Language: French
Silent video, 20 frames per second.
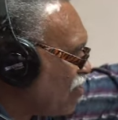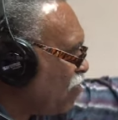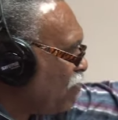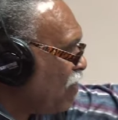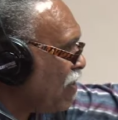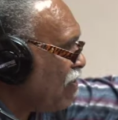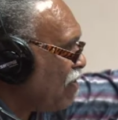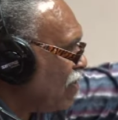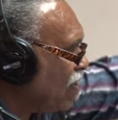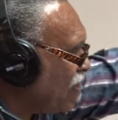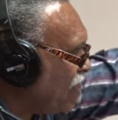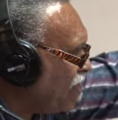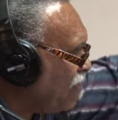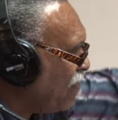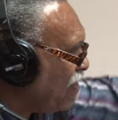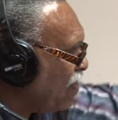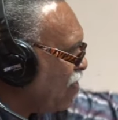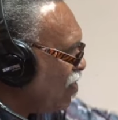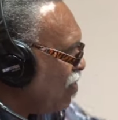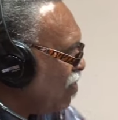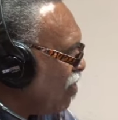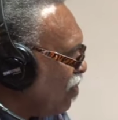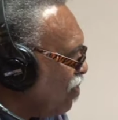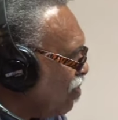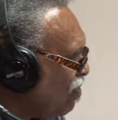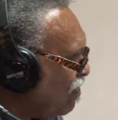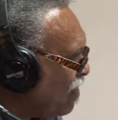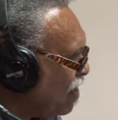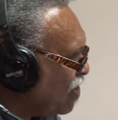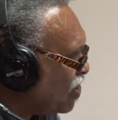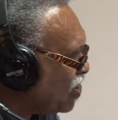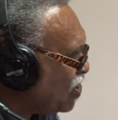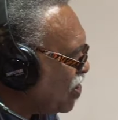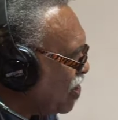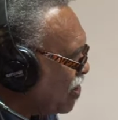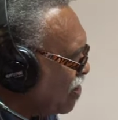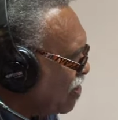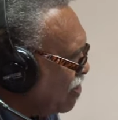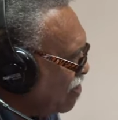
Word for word: qui vient de loin, on le voit déjà.